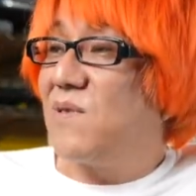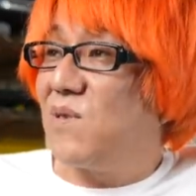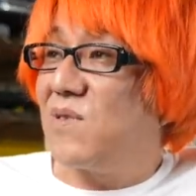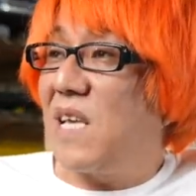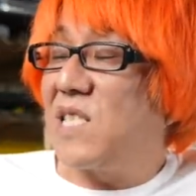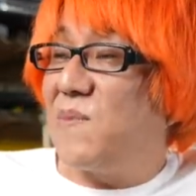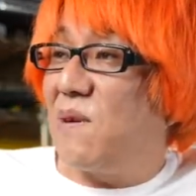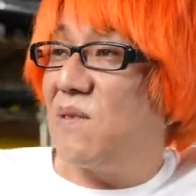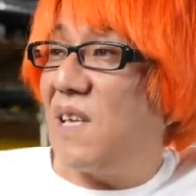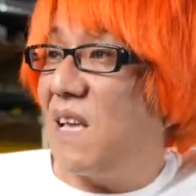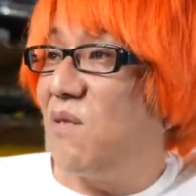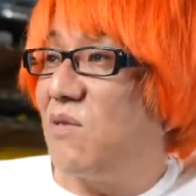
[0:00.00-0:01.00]
その薩摩の
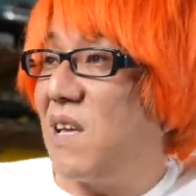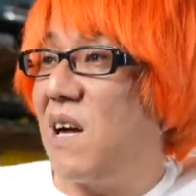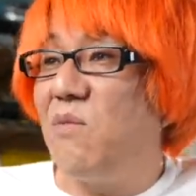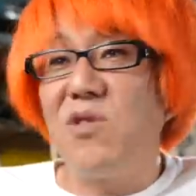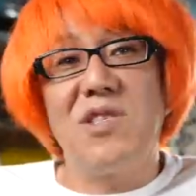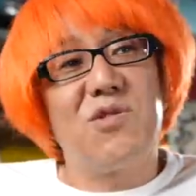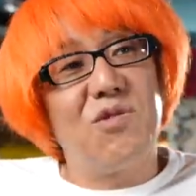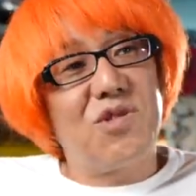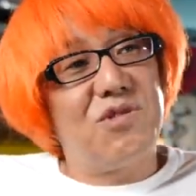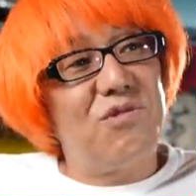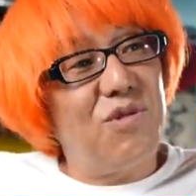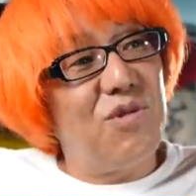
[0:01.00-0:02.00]
西郷隆盛、長
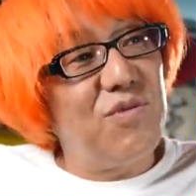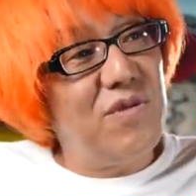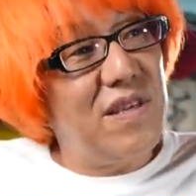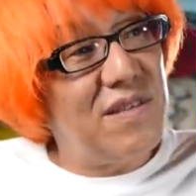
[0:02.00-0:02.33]
州の上